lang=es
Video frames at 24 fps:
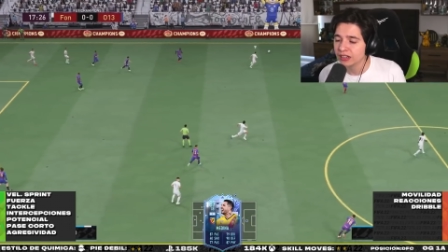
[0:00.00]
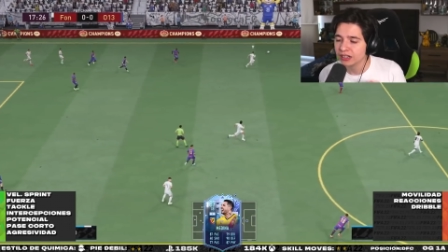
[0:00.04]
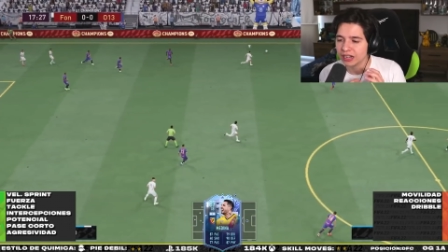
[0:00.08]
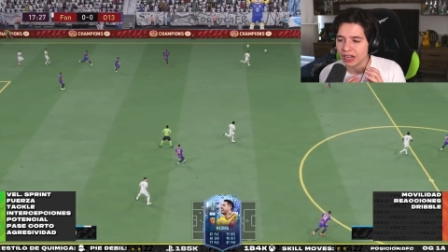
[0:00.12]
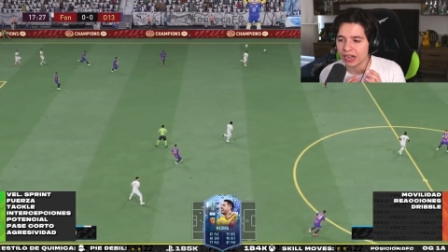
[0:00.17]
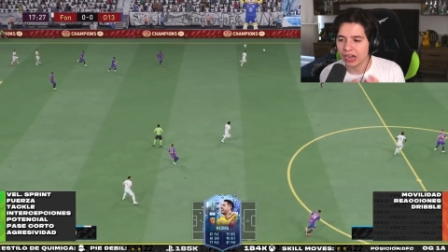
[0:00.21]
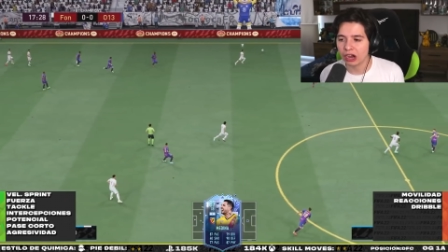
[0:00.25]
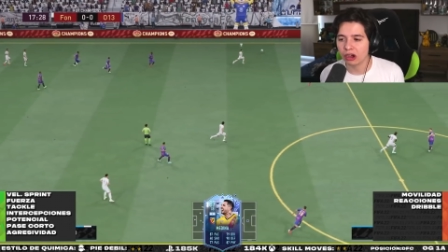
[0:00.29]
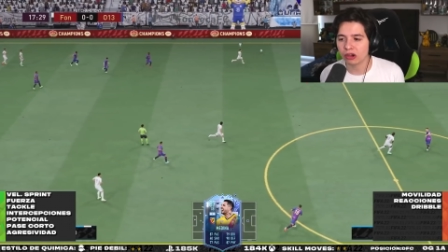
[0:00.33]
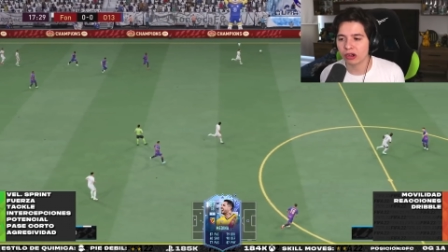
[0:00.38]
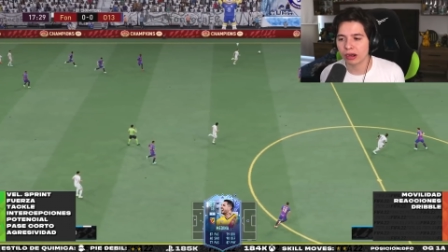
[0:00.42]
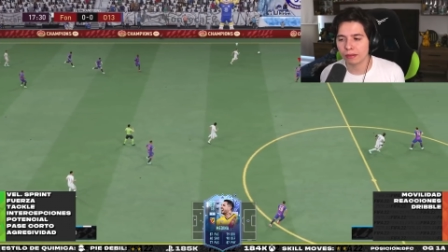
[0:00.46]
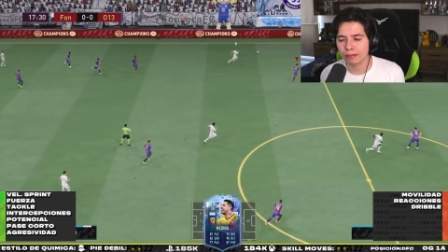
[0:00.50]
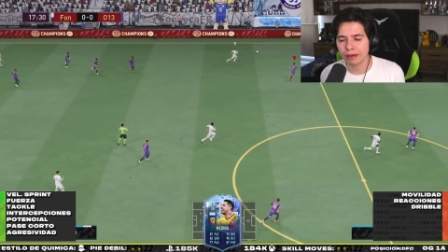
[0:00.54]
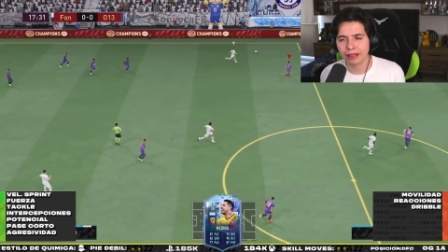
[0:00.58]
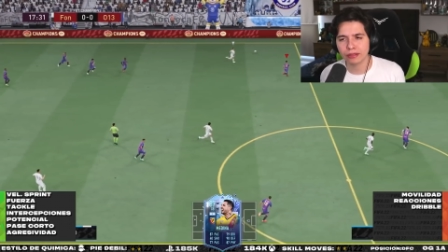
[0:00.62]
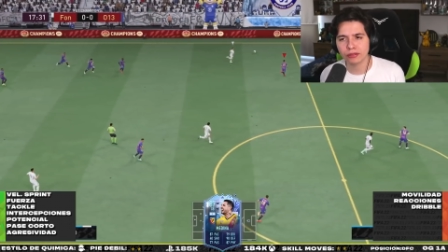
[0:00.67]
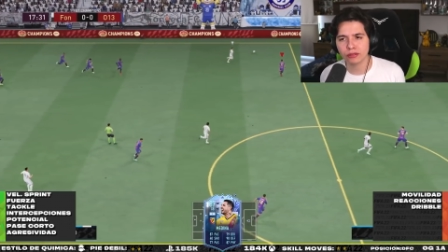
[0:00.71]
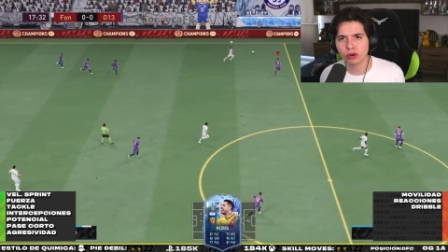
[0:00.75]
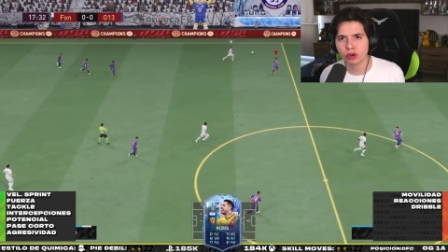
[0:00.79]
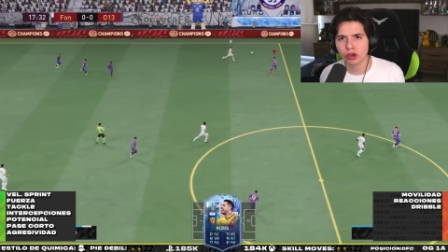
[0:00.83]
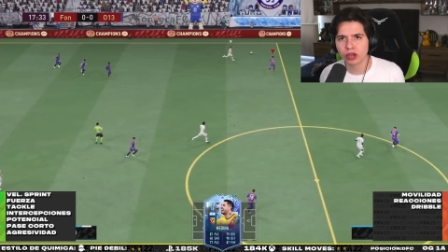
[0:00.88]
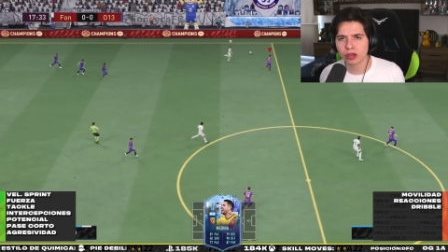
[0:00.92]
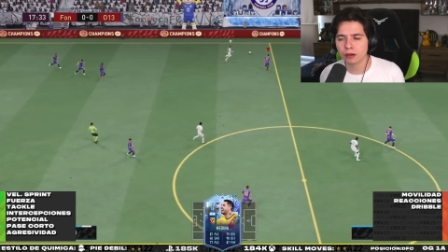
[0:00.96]
Ahora, hablando
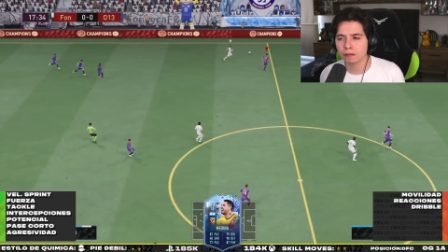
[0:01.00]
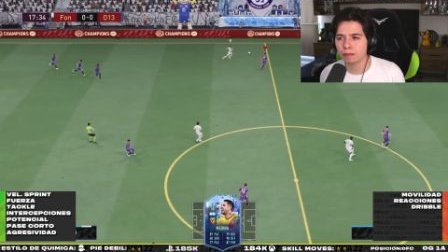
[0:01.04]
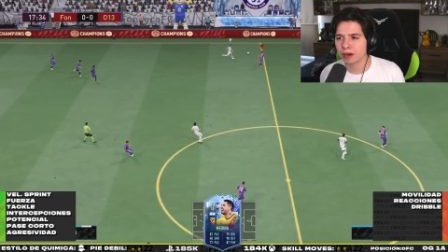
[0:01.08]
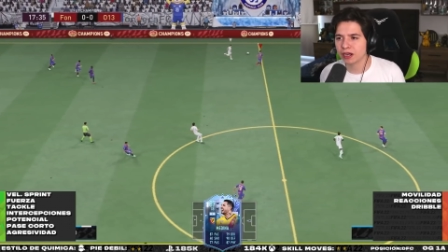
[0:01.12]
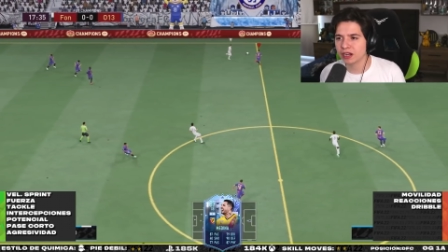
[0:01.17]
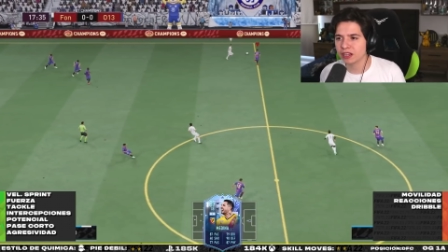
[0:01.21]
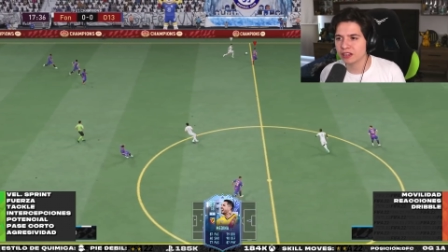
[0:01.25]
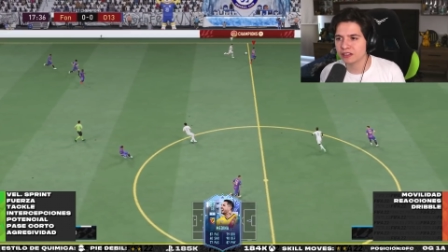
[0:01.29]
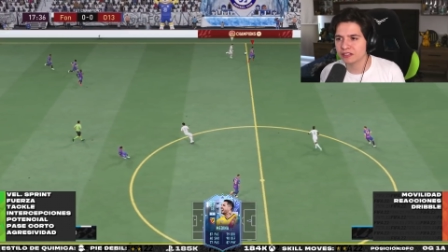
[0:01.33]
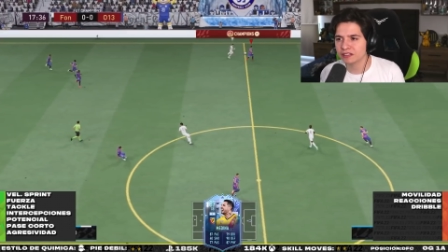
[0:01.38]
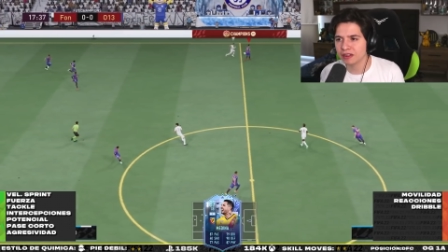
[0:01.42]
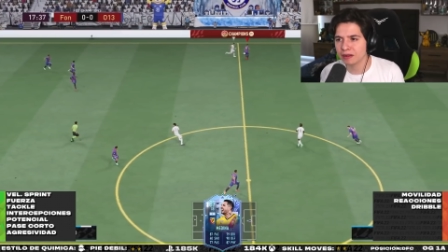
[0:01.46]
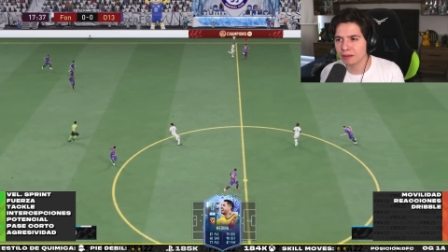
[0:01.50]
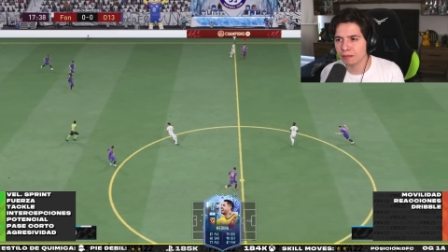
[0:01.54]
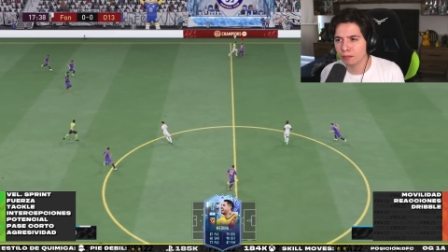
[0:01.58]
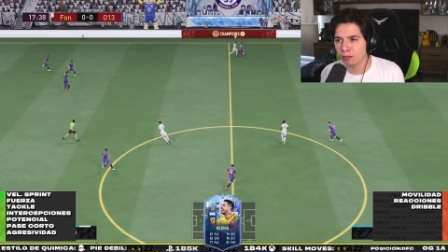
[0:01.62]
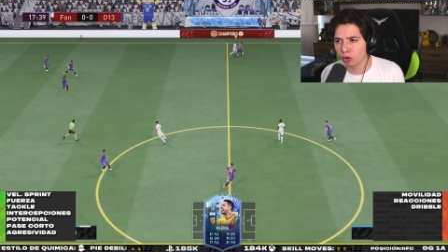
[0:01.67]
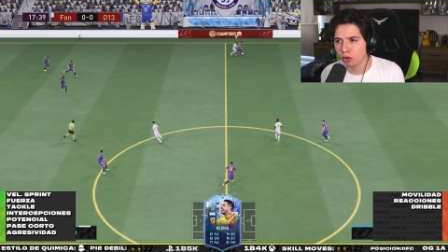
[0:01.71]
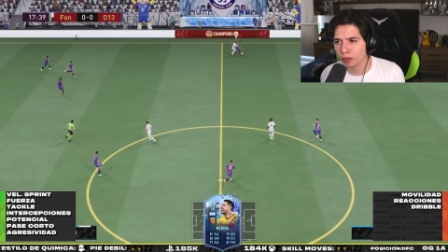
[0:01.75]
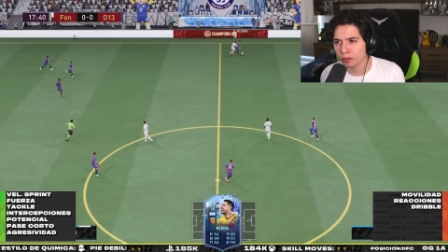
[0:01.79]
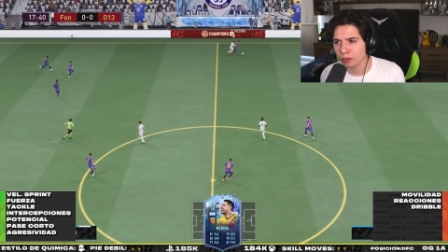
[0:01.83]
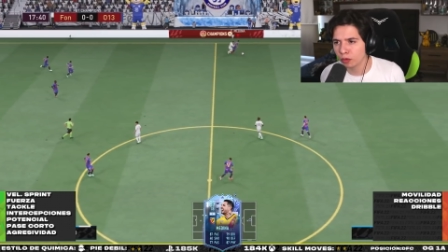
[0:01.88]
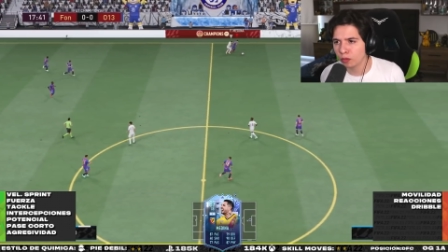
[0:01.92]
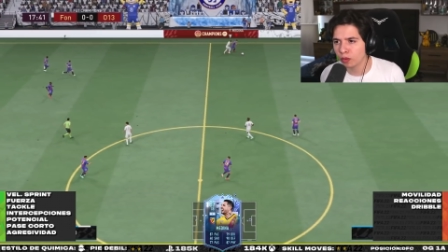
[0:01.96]
de lo que me parece
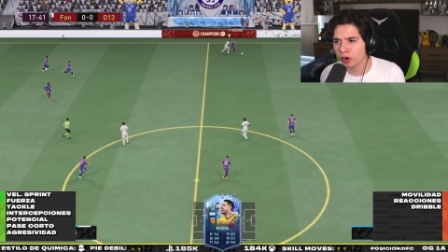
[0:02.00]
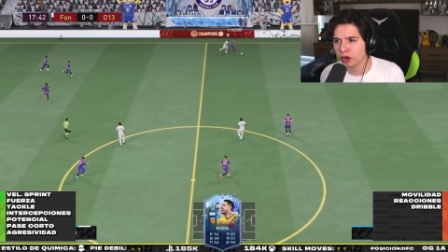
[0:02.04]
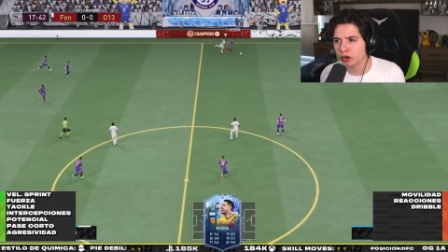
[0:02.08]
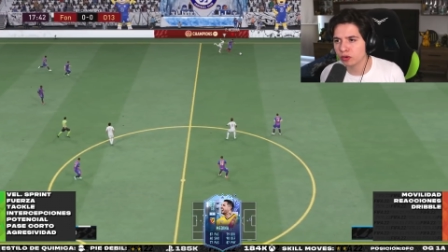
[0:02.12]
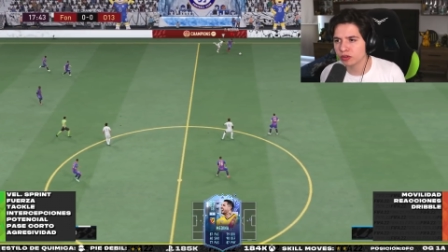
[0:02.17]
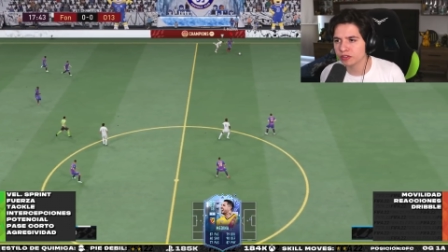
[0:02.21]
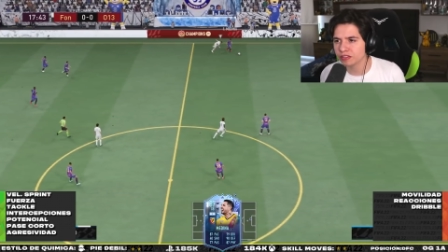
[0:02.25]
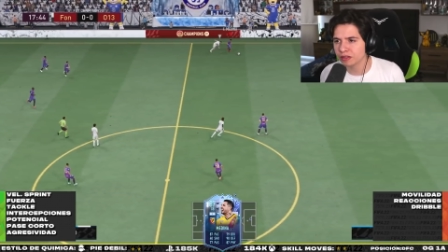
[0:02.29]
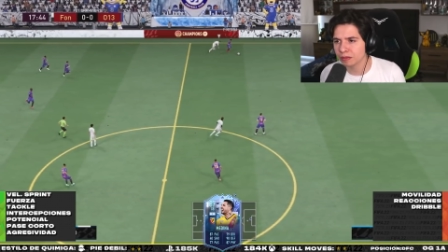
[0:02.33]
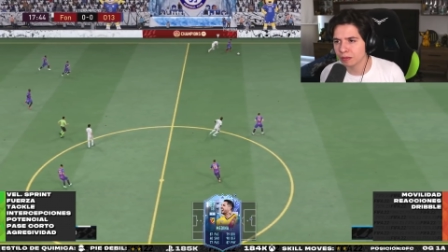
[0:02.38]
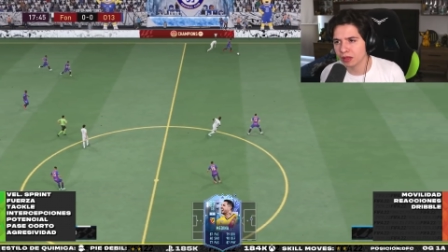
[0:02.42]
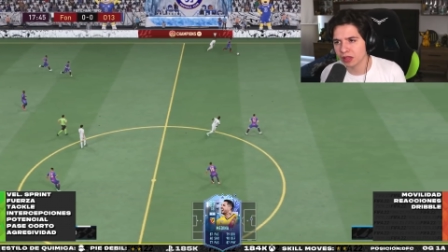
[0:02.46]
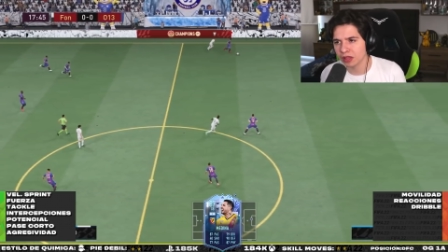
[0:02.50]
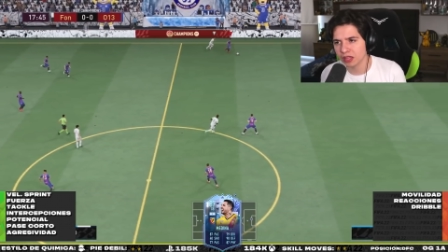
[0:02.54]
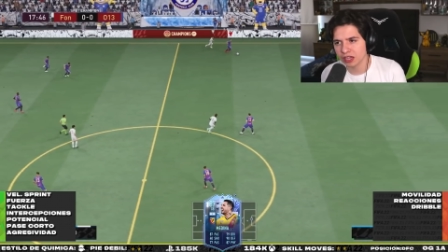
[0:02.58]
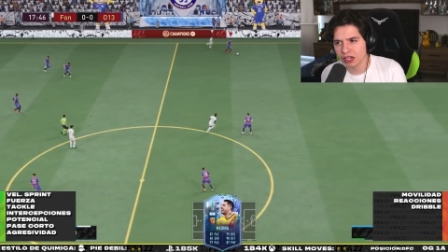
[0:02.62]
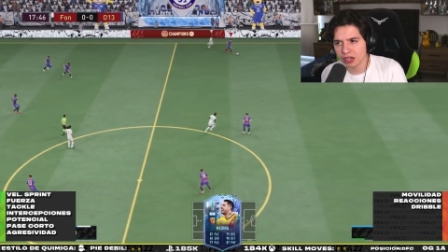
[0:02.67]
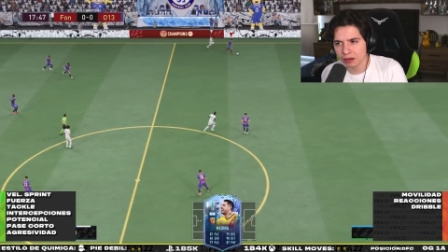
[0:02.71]
muy muy bueno este Medina,